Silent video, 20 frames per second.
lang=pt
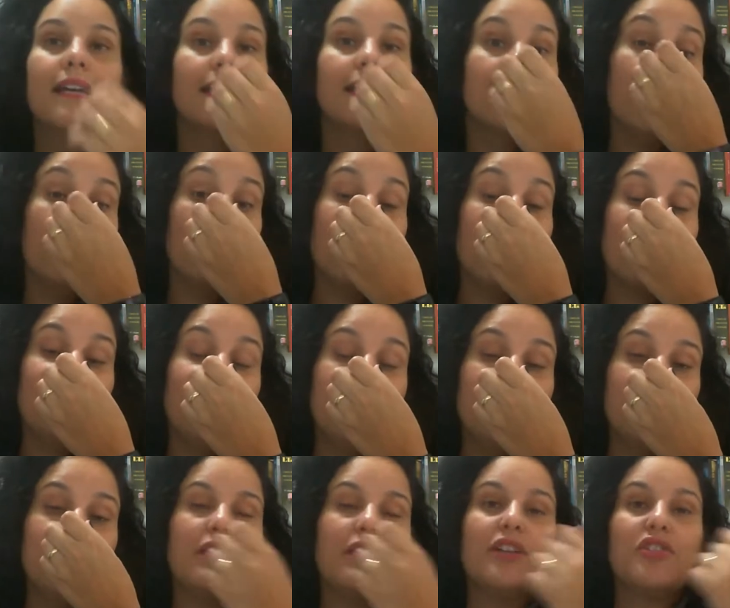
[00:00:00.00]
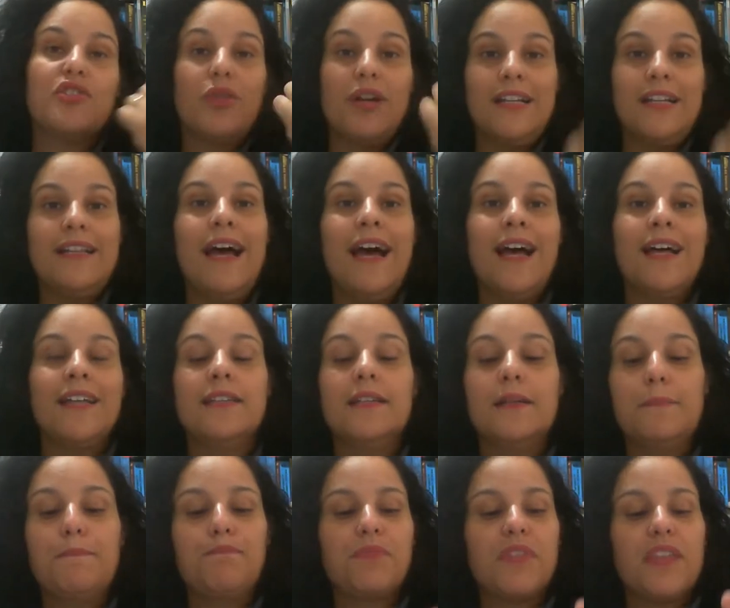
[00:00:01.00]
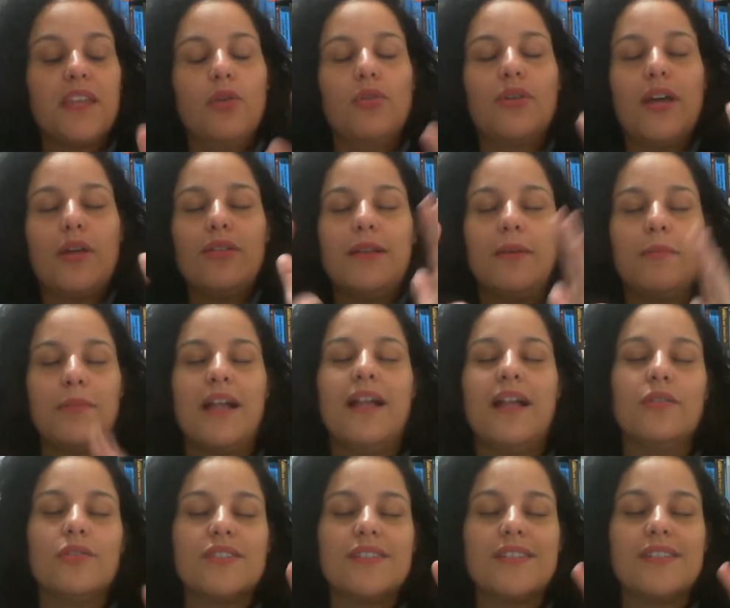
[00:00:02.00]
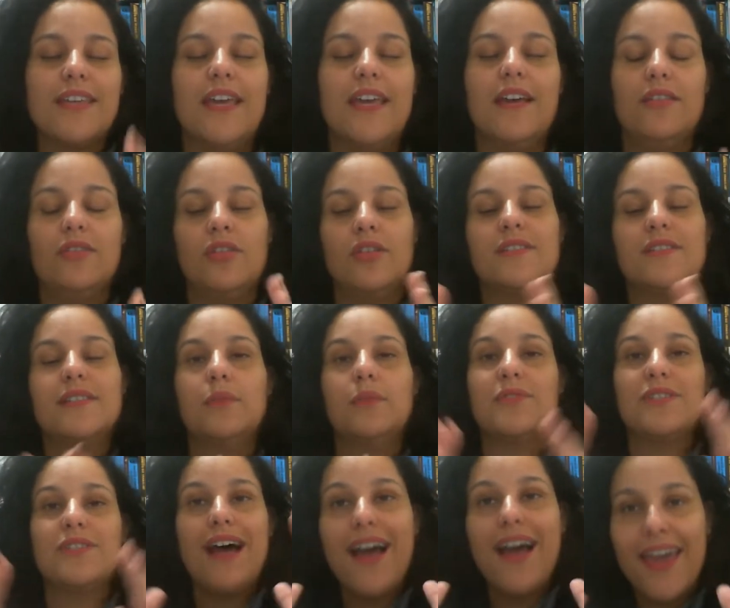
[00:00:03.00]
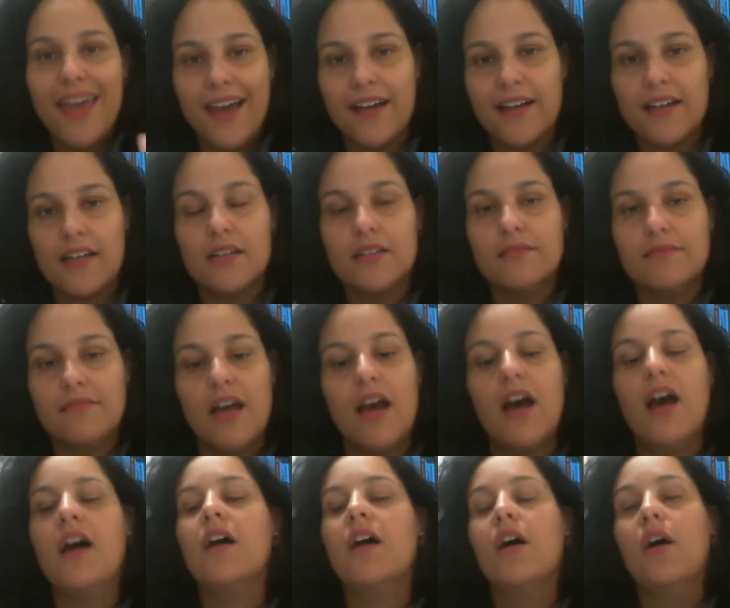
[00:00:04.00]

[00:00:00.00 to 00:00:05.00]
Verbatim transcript: E agora, falando da jornada, eu quero lembrá-los que nós temos a regra, tá?